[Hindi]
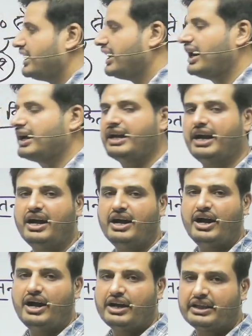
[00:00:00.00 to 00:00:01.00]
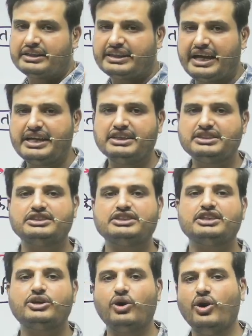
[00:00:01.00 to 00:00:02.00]
क्या आ गया तेईस
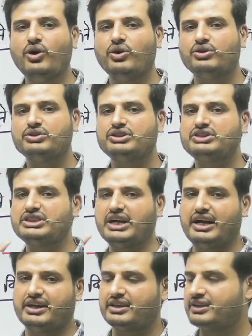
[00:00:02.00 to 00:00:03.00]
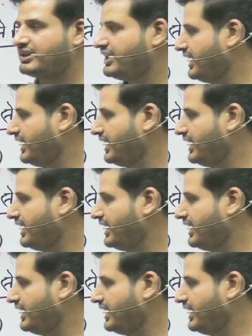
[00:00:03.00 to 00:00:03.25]
जीरो चार ठीक